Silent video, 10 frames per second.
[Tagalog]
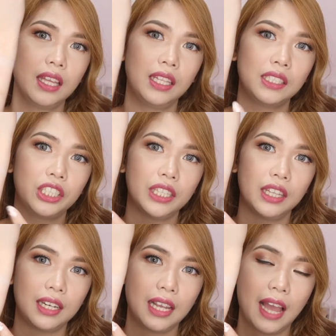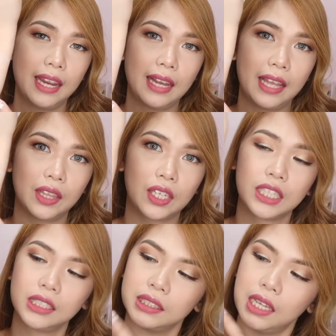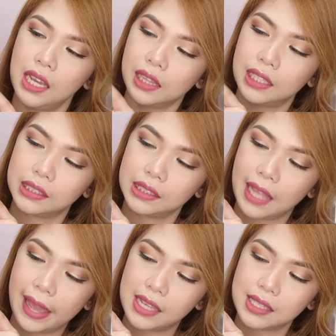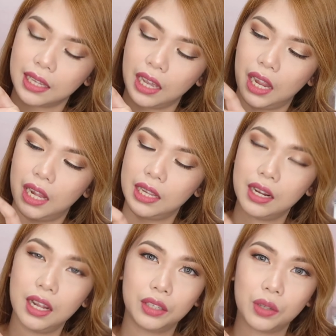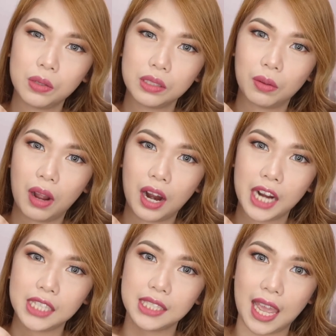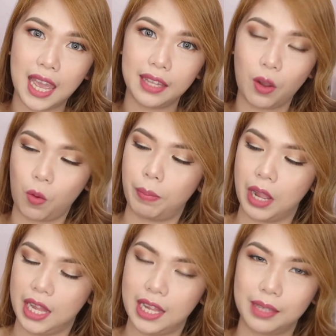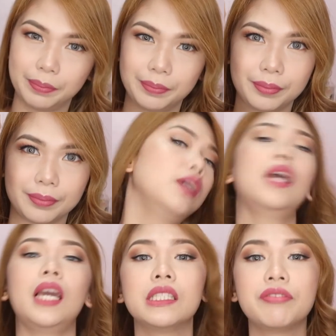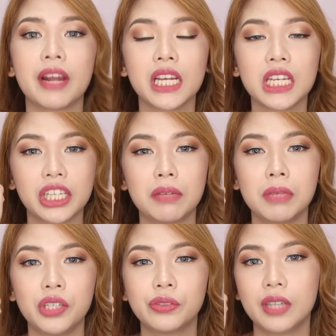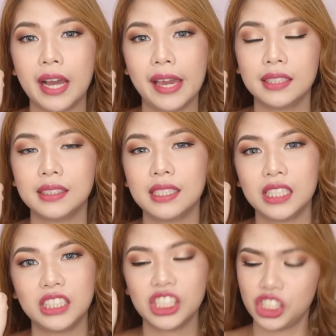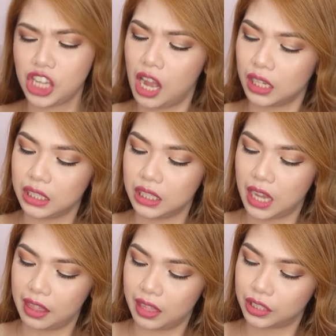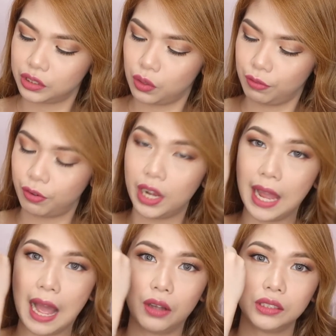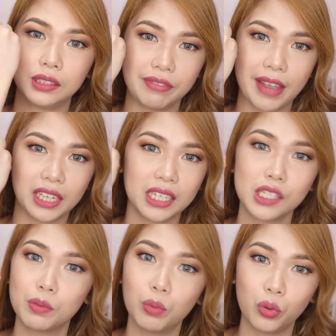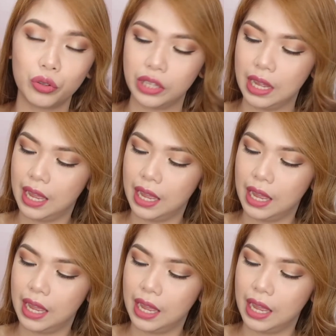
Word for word: These are the three highlighters. This is the icicle, rose quartz, and opal. It's very creamy, you guys. Hindi siya chunky and there's no fallouts. Very smooth